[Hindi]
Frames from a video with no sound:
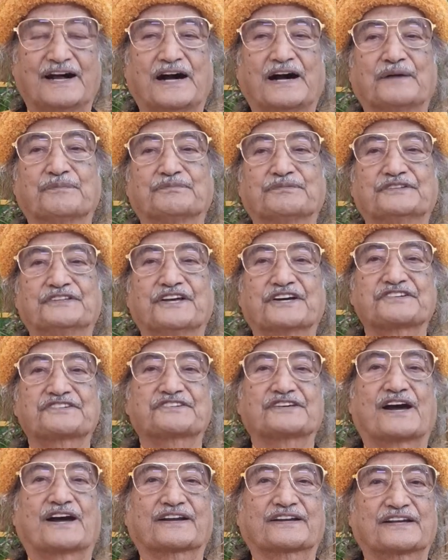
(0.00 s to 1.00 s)
आप दस
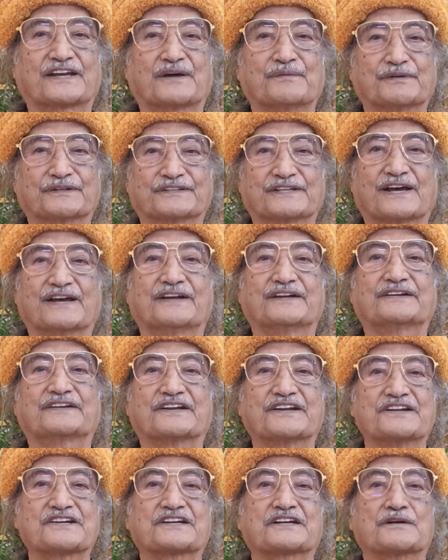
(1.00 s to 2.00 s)
आज्ञा बताएं
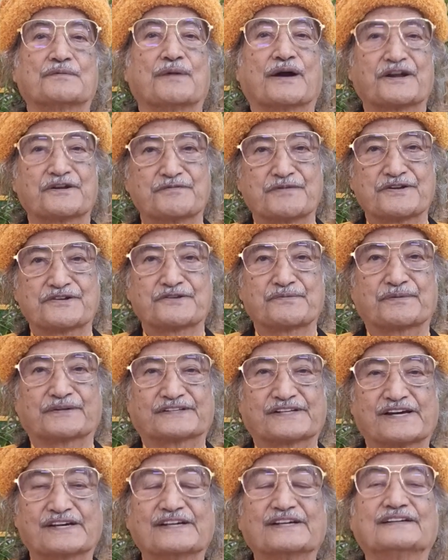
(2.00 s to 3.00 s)
टेन कमांडमेंट्स
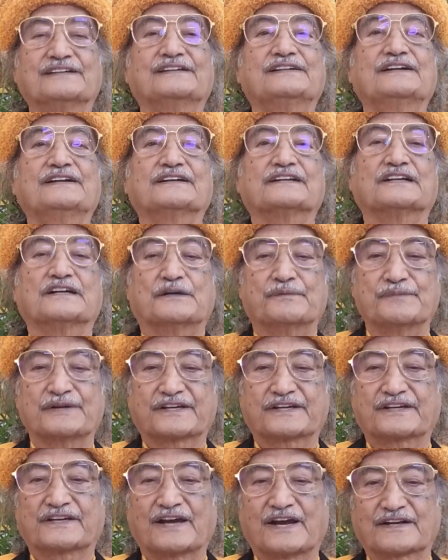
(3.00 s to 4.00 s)
बताएं कि हमें
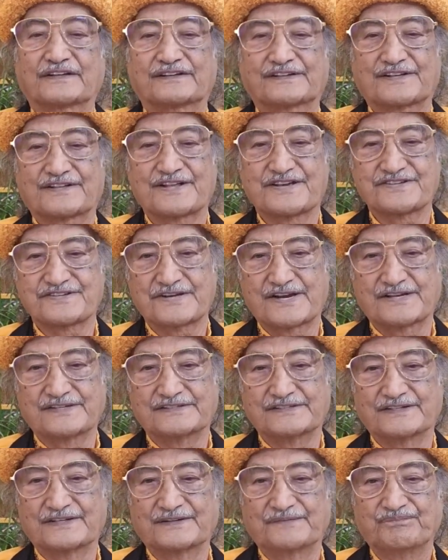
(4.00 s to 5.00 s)
क्या करना
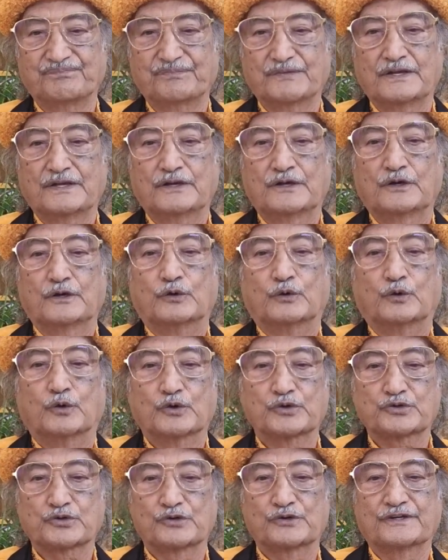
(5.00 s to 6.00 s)
चाहिए
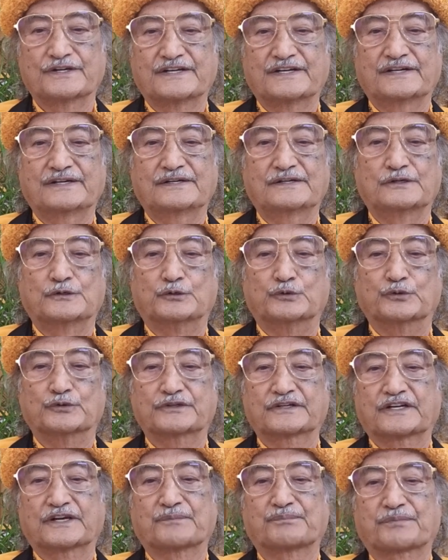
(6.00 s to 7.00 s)
ओशो ने
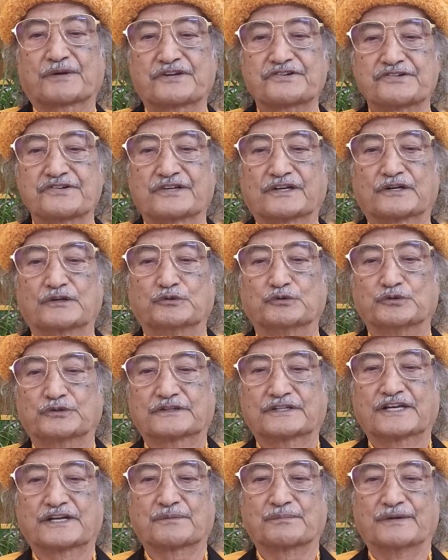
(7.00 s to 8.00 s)
उनके प्रश्न के
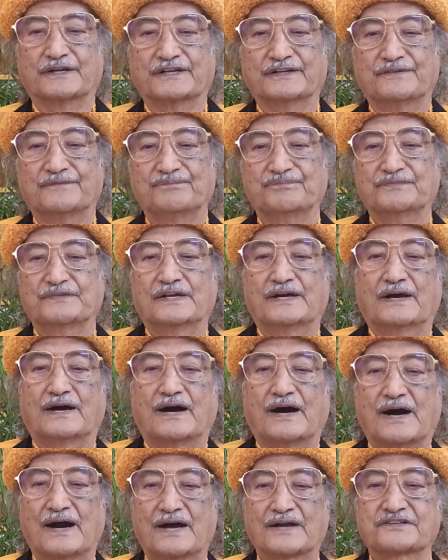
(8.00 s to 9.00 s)
उत्तर में
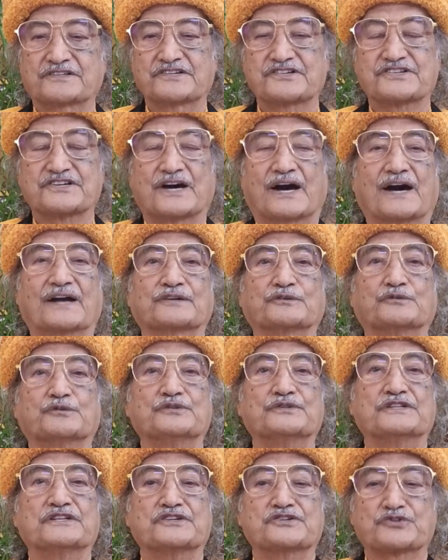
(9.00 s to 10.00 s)
आठ चार
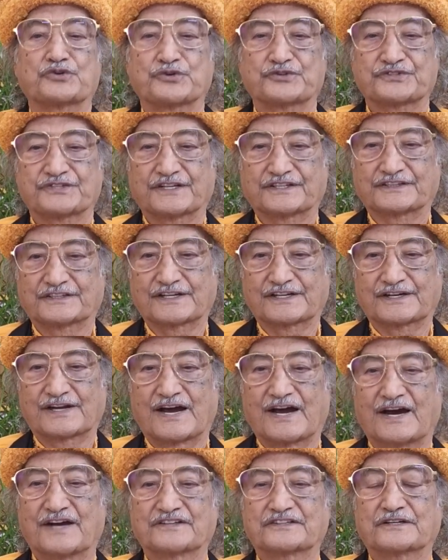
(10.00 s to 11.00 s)
1970
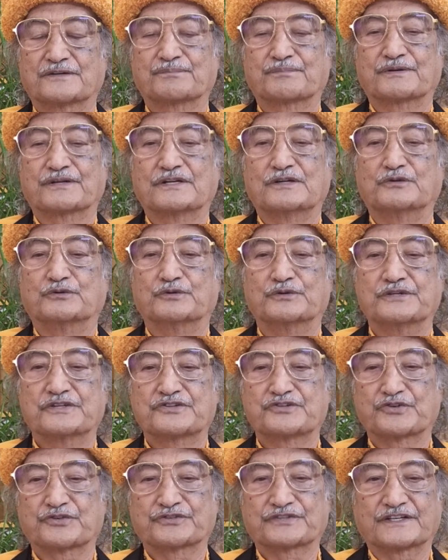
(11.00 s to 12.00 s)
8 अप्रैल
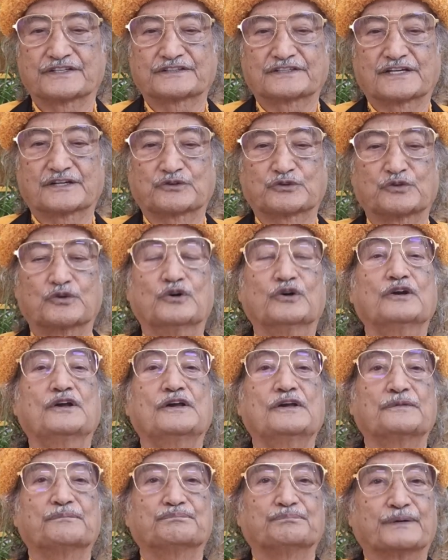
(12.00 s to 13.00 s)
1970 को
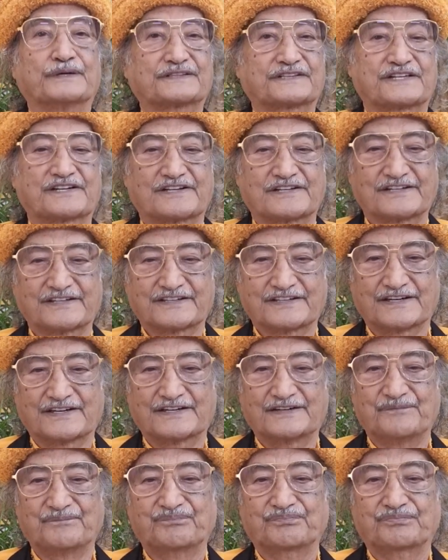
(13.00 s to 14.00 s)
पत्र लिखा